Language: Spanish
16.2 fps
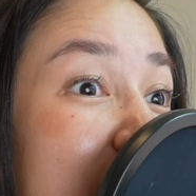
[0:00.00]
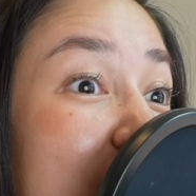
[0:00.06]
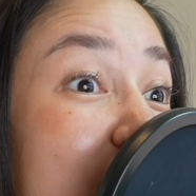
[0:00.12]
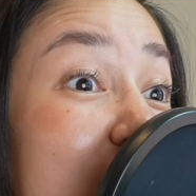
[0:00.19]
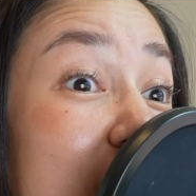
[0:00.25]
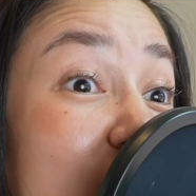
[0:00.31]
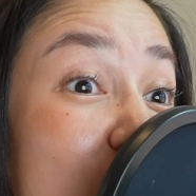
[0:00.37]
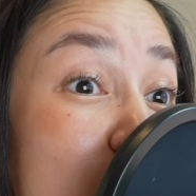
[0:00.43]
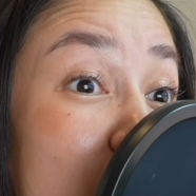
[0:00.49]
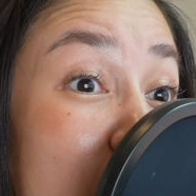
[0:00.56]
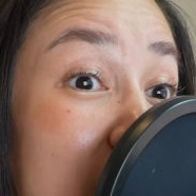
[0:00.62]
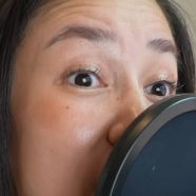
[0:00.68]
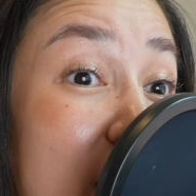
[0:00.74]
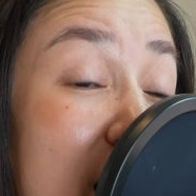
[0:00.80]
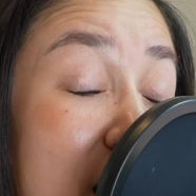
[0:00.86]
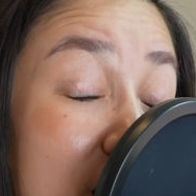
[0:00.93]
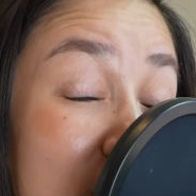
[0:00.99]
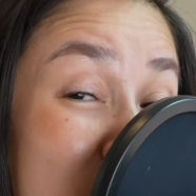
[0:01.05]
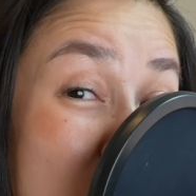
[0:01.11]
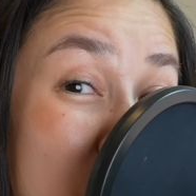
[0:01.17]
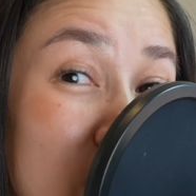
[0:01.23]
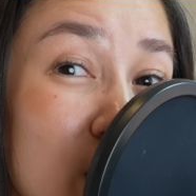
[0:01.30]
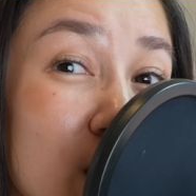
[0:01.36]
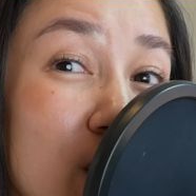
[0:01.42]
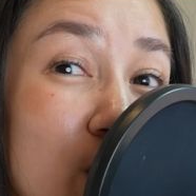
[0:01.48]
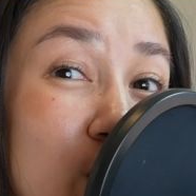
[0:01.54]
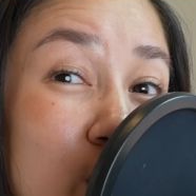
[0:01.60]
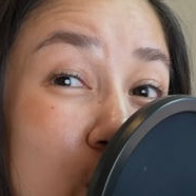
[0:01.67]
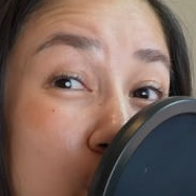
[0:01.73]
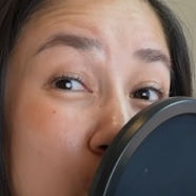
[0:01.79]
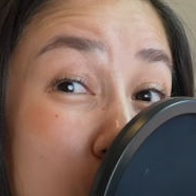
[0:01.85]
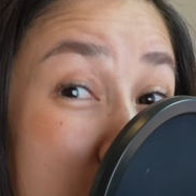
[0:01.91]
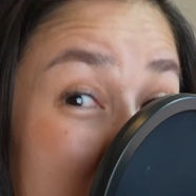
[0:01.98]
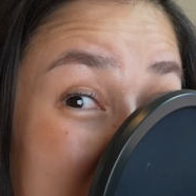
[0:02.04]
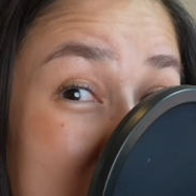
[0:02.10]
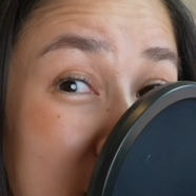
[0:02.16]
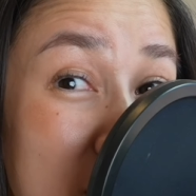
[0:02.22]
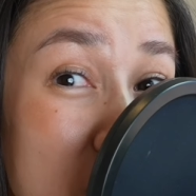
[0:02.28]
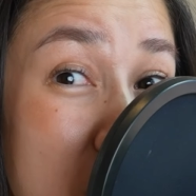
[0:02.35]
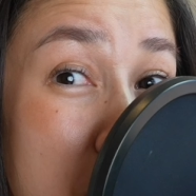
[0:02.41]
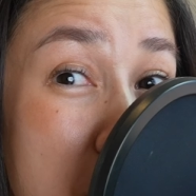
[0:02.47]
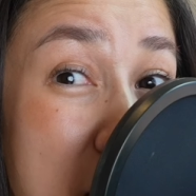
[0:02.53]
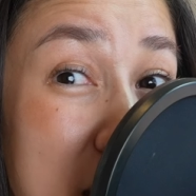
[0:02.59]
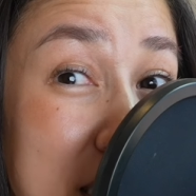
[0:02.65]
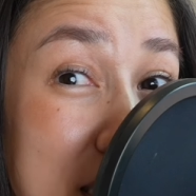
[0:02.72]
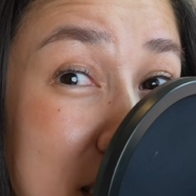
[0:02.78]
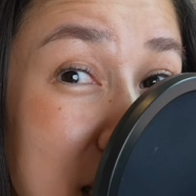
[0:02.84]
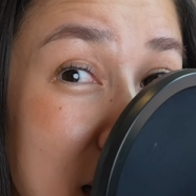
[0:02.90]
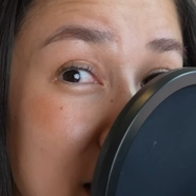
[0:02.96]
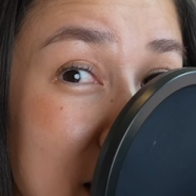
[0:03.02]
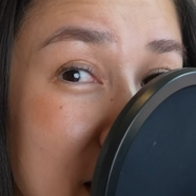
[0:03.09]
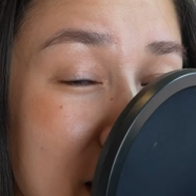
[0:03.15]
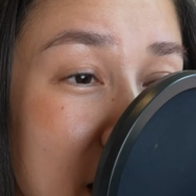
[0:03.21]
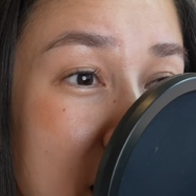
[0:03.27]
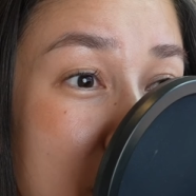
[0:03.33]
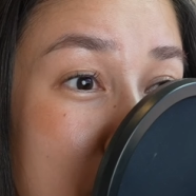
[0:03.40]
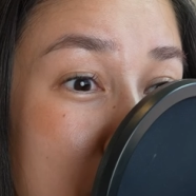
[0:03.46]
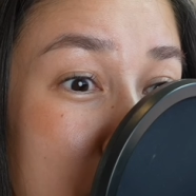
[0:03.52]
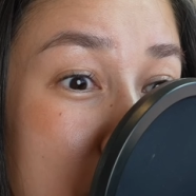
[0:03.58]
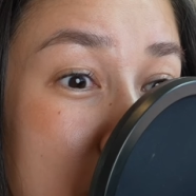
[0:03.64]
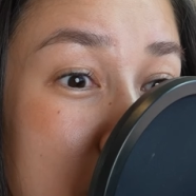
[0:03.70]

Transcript: La compré en un pueblito bastante